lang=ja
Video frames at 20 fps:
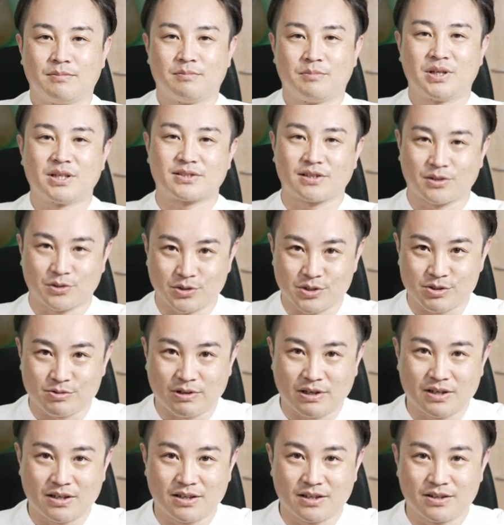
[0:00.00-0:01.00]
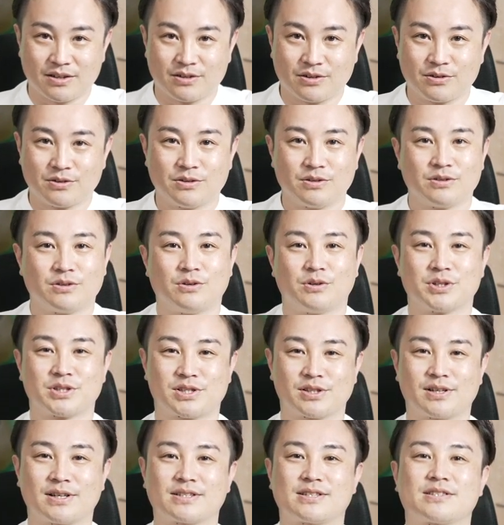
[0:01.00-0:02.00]
皆さんこんにちは。星
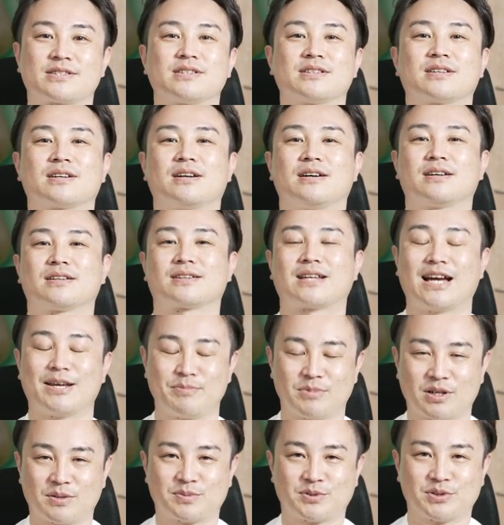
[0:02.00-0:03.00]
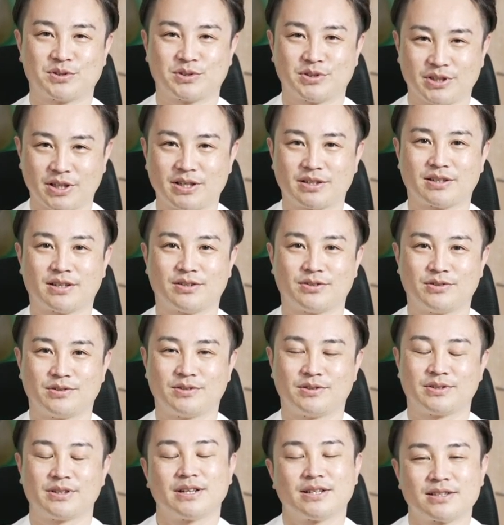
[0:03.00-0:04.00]
空写真家タイムラプスクリエイター
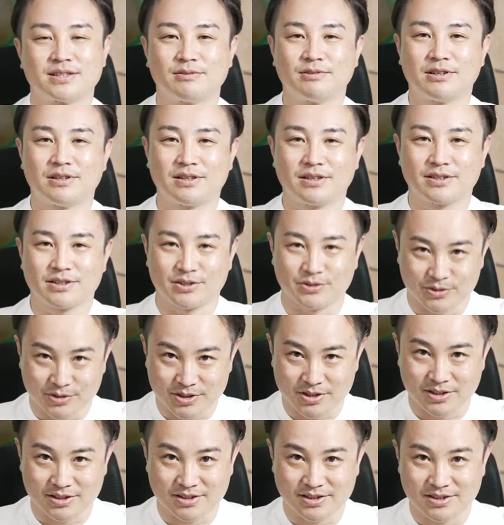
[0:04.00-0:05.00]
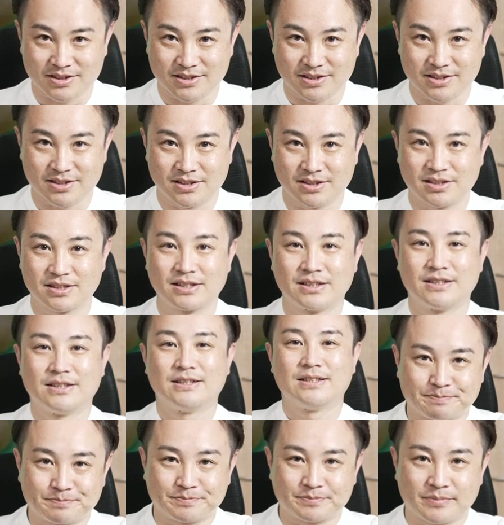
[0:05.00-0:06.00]
の成沢宏之です。
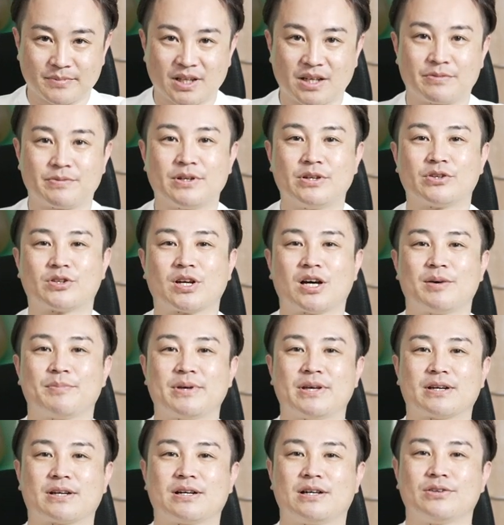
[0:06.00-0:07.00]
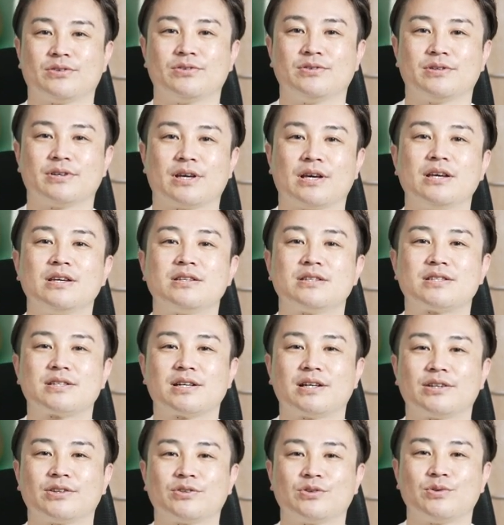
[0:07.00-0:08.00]
フィルターメーカーの
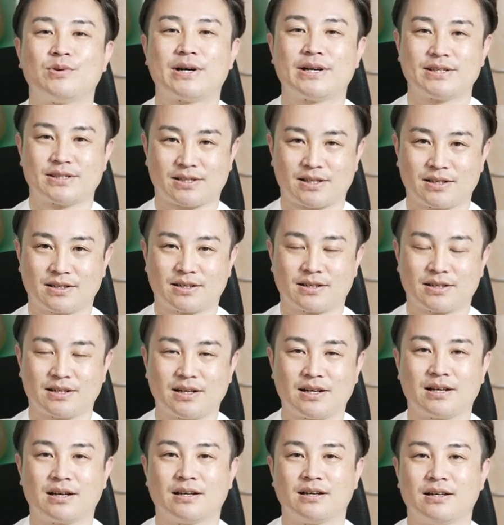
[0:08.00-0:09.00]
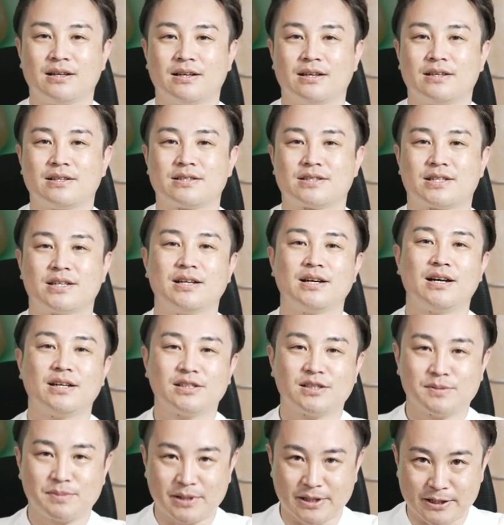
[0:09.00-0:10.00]
H&Y さんから新
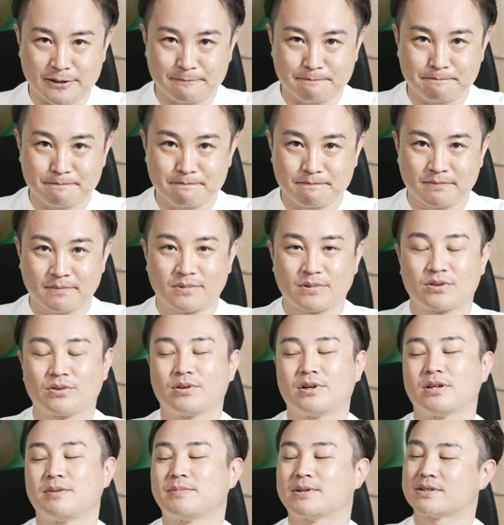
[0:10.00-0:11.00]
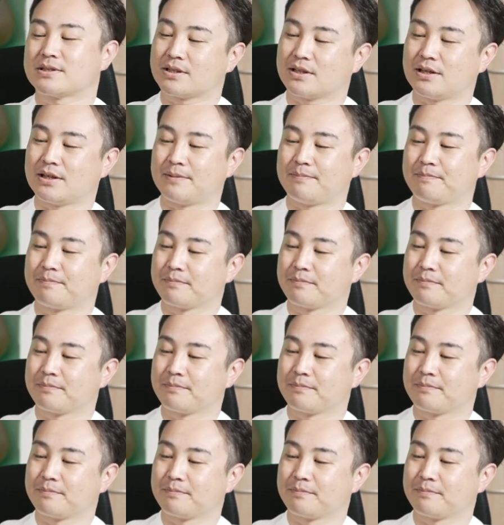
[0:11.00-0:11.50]
発売となりました